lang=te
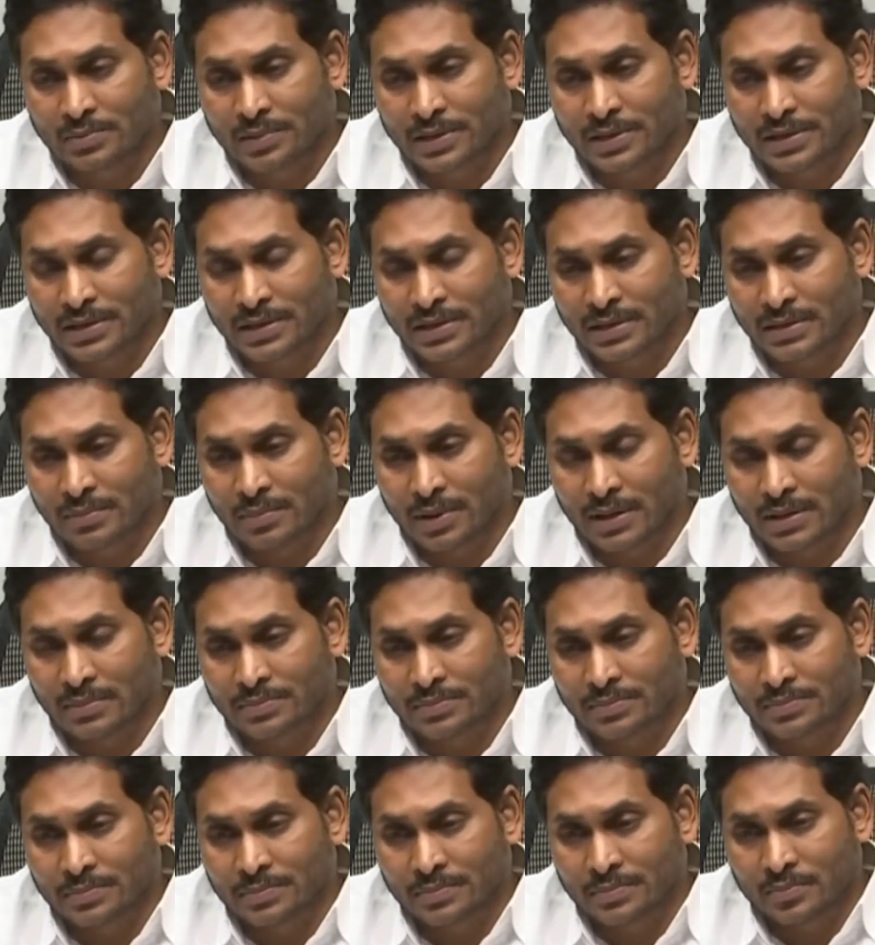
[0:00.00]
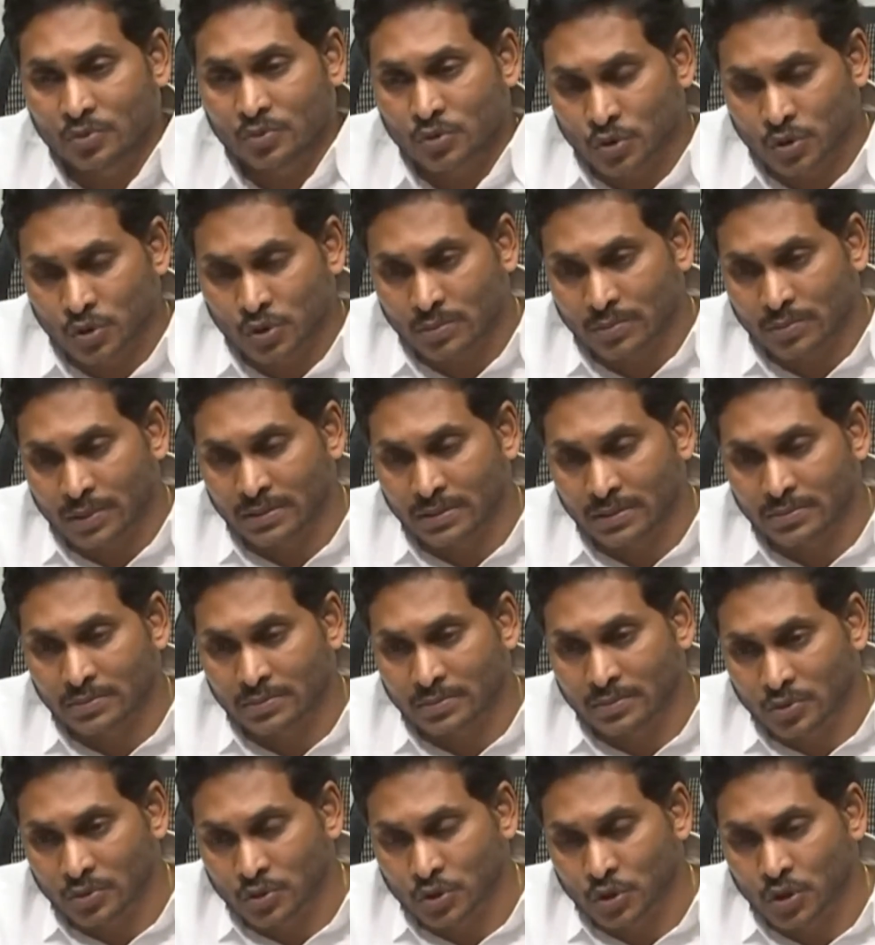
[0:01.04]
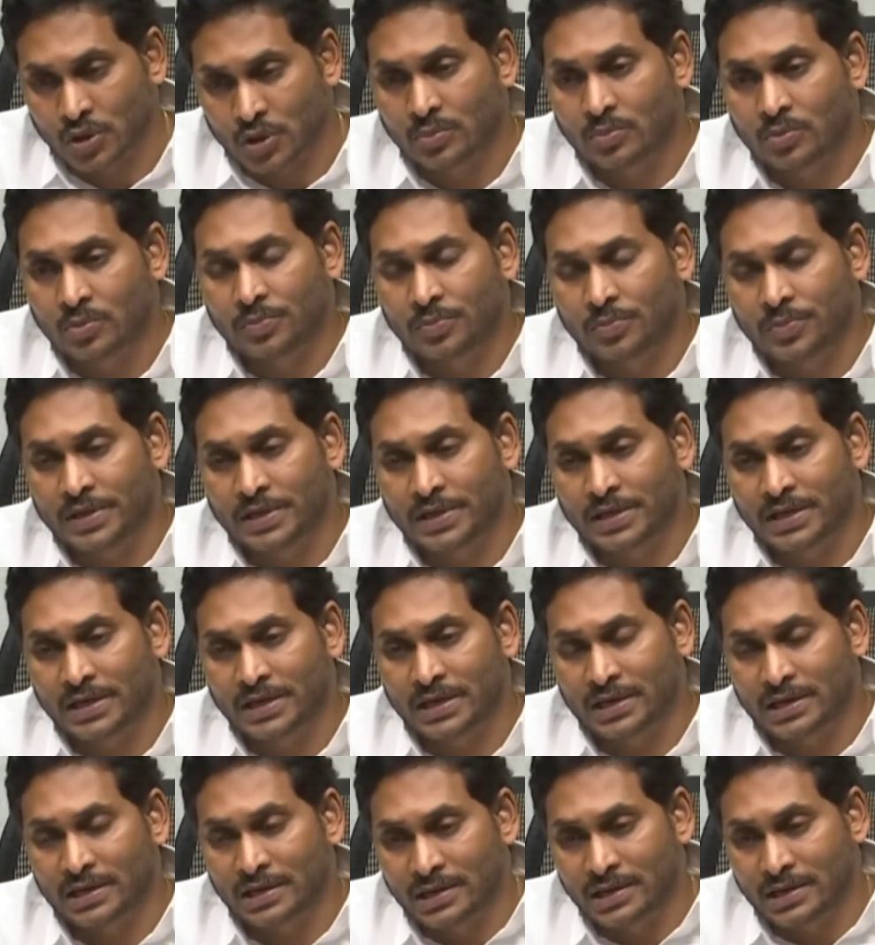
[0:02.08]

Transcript: నిలబెట్టిన మనం ఉద్యోగ మనం ఉద్యోగంలో పెట్టిన